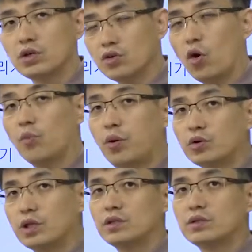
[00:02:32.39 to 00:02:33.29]
영
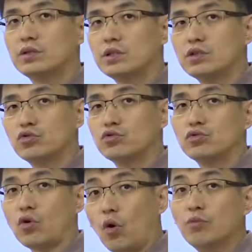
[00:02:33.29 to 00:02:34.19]
퍼센트일
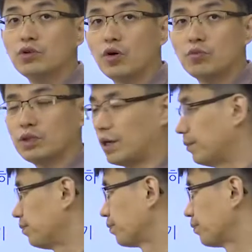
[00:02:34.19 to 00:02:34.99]
수는 없는 겁니다.